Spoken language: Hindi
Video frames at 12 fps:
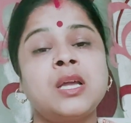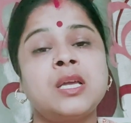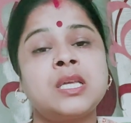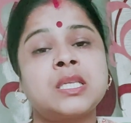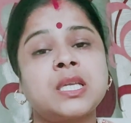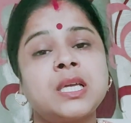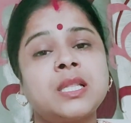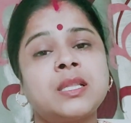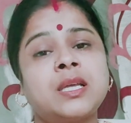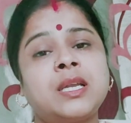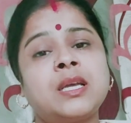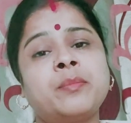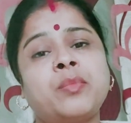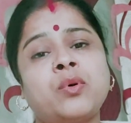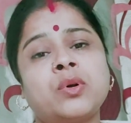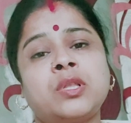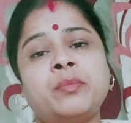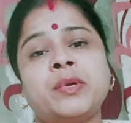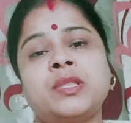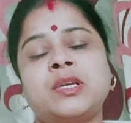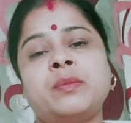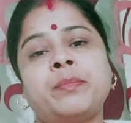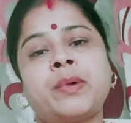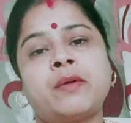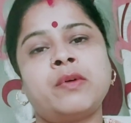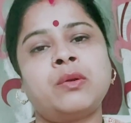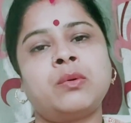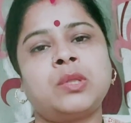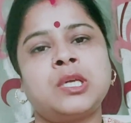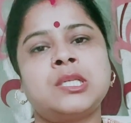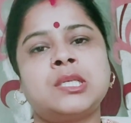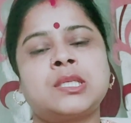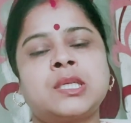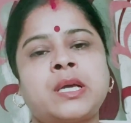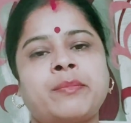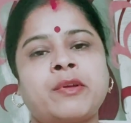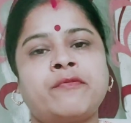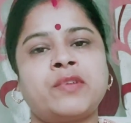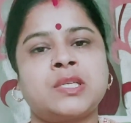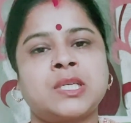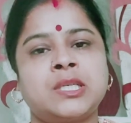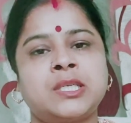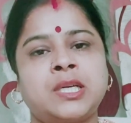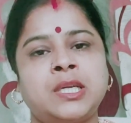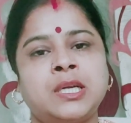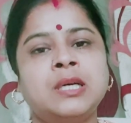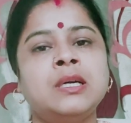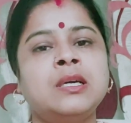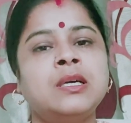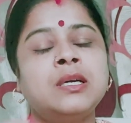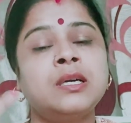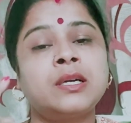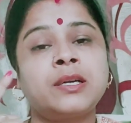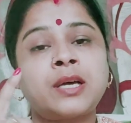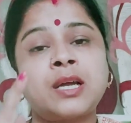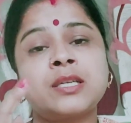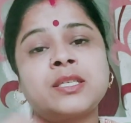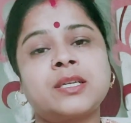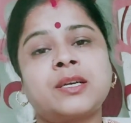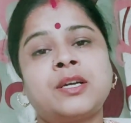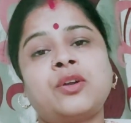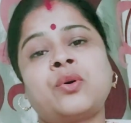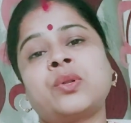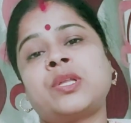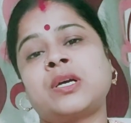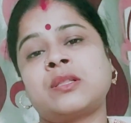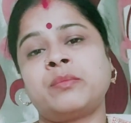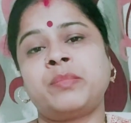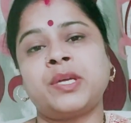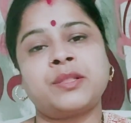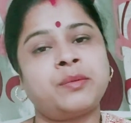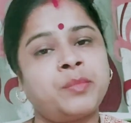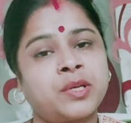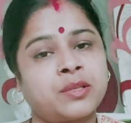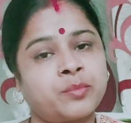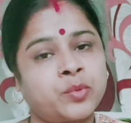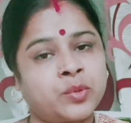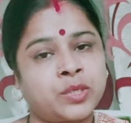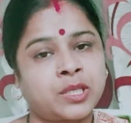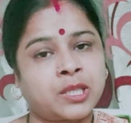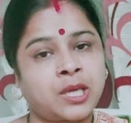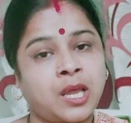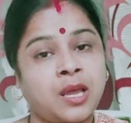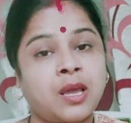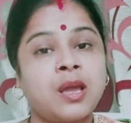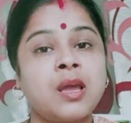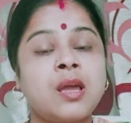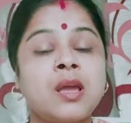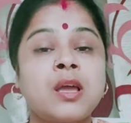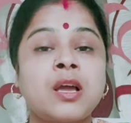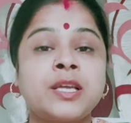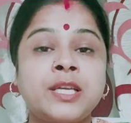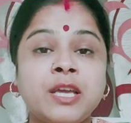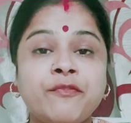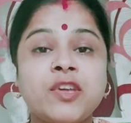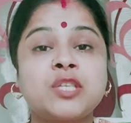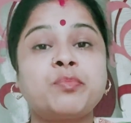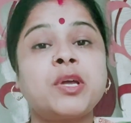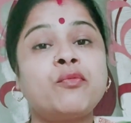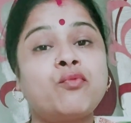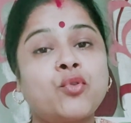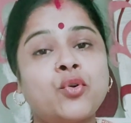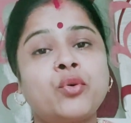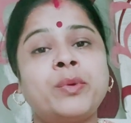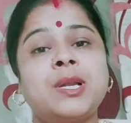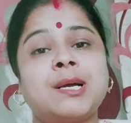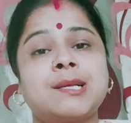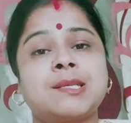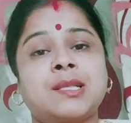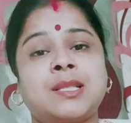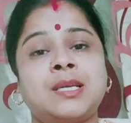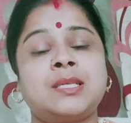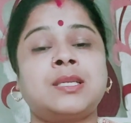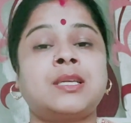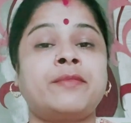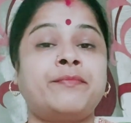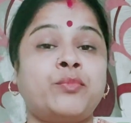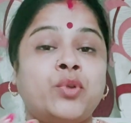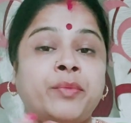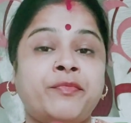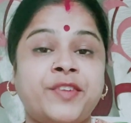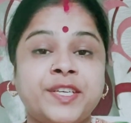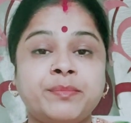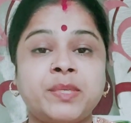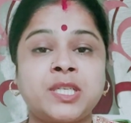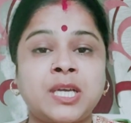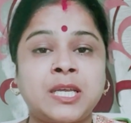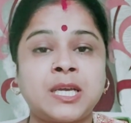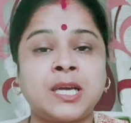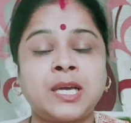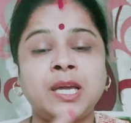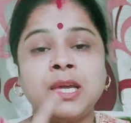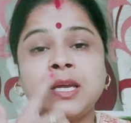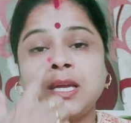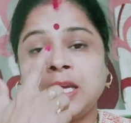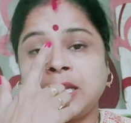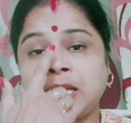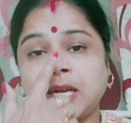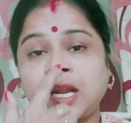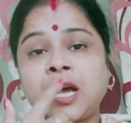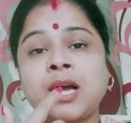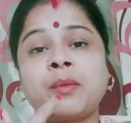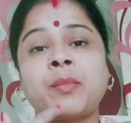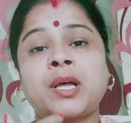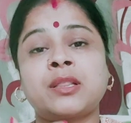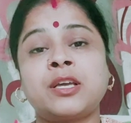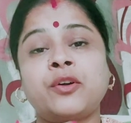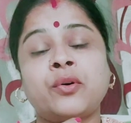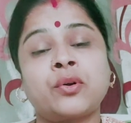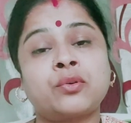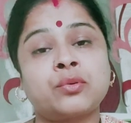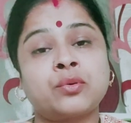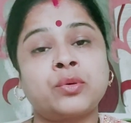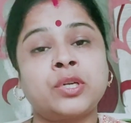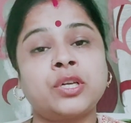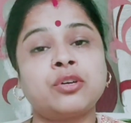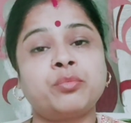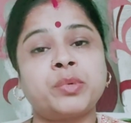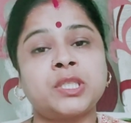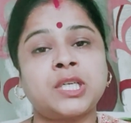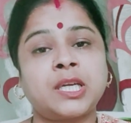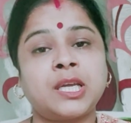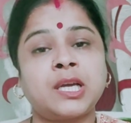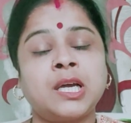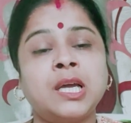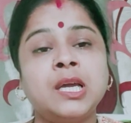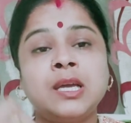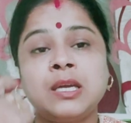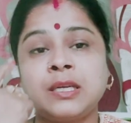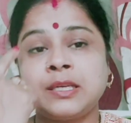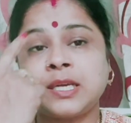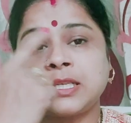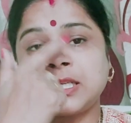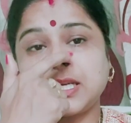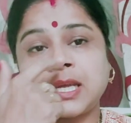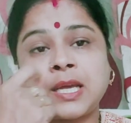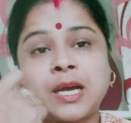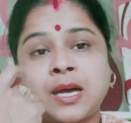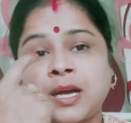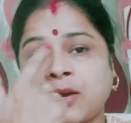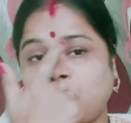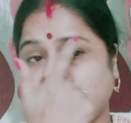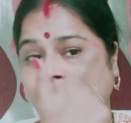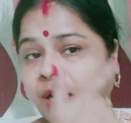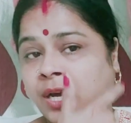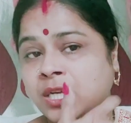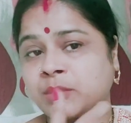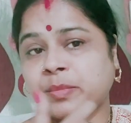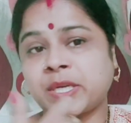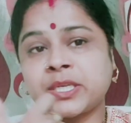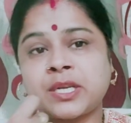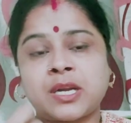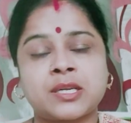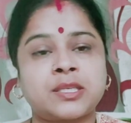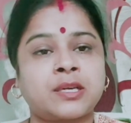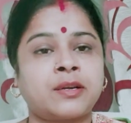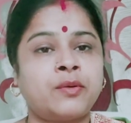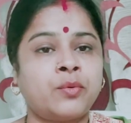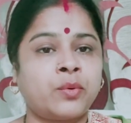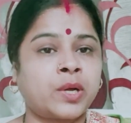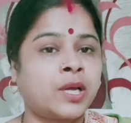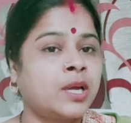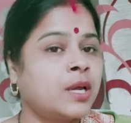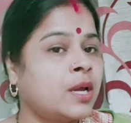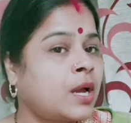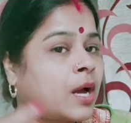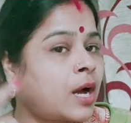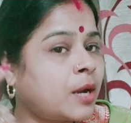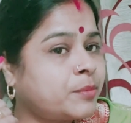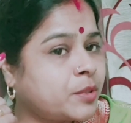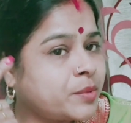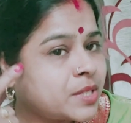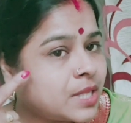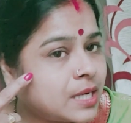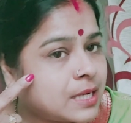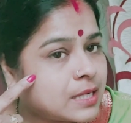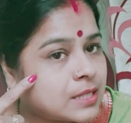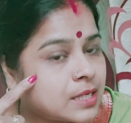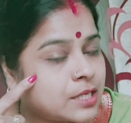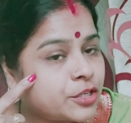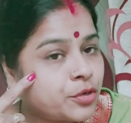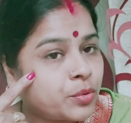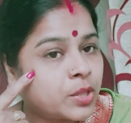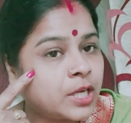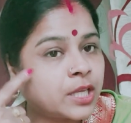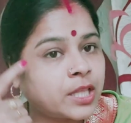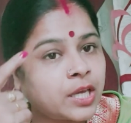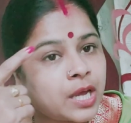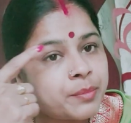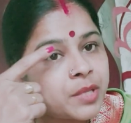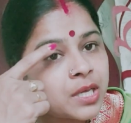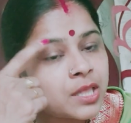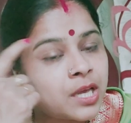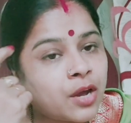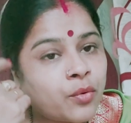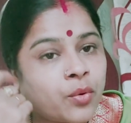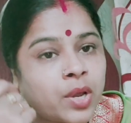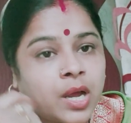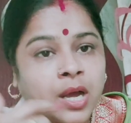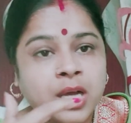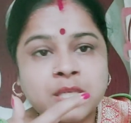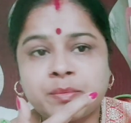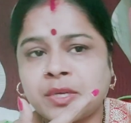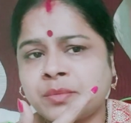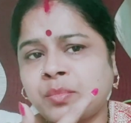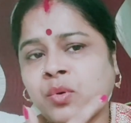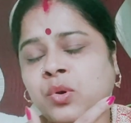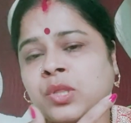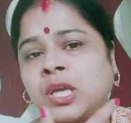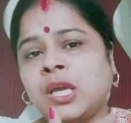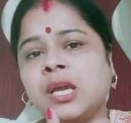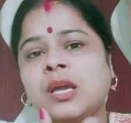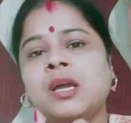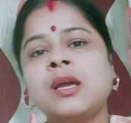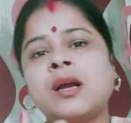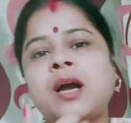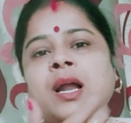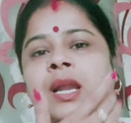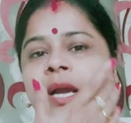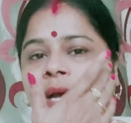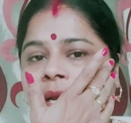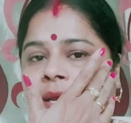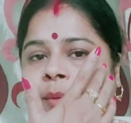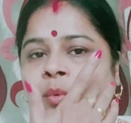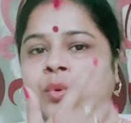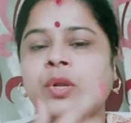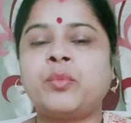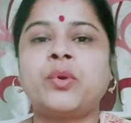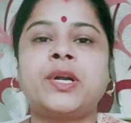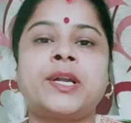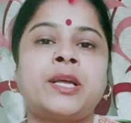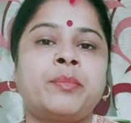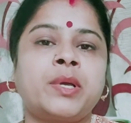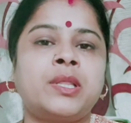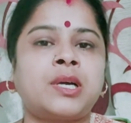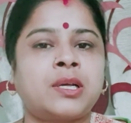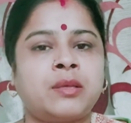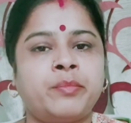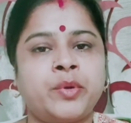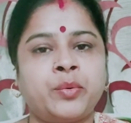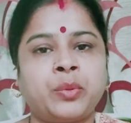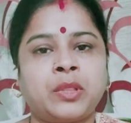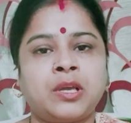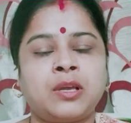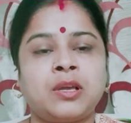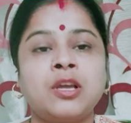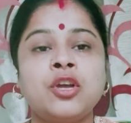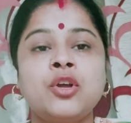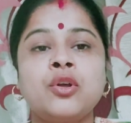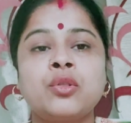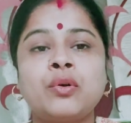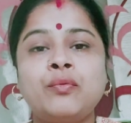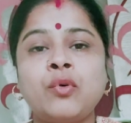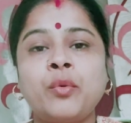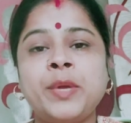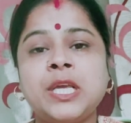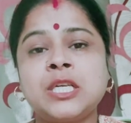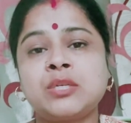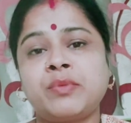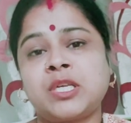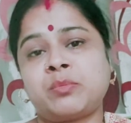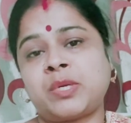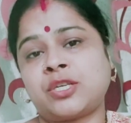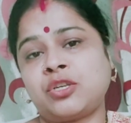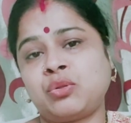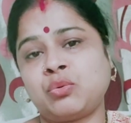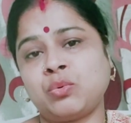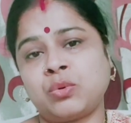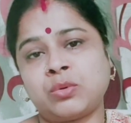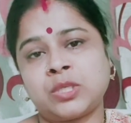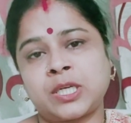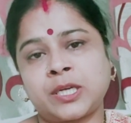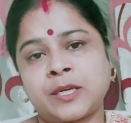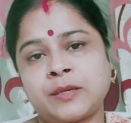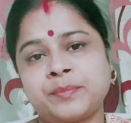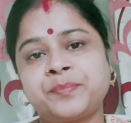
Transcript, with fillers: इसके अंदर एक बहुत ही बेहतरीन पावर होती है जिससे आपके फेस की झाइयाँ डार्क सर्कल और दाग धब्बे एकदम ख़त्म हो जाते हैं ये फेस पैक वो लोग भी लगा सकते हैं जिनके पूरे फेस में झाइयाँ हैं या नाक माथे और ठुड्डी के ऊपर झाइयाँ हैं या जिनके आँखों के आसपास डार्क सर्कल हो गए आप जब इस तरीके से किसी को देखते हैं आप देखते हैं आँखों के आसपास बहुत ही काले काले या भूरे भूरे टाइप के दाग धब्बे होते हैं तो वो भी इस फेस पैक से दूर हो जाएंगे